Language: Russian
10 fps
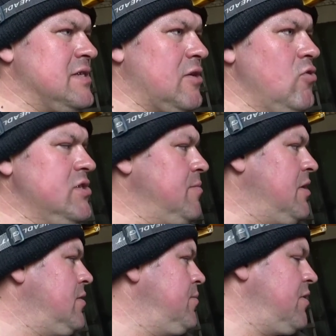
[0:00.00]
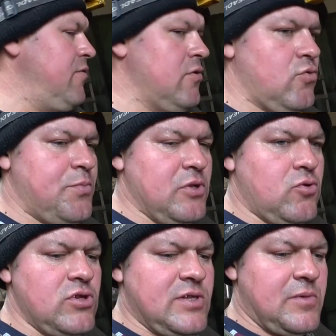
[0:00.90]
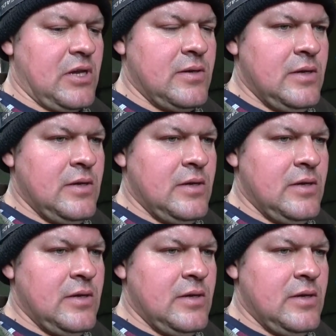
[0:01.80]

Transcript: за кольцами, купил кольца мне,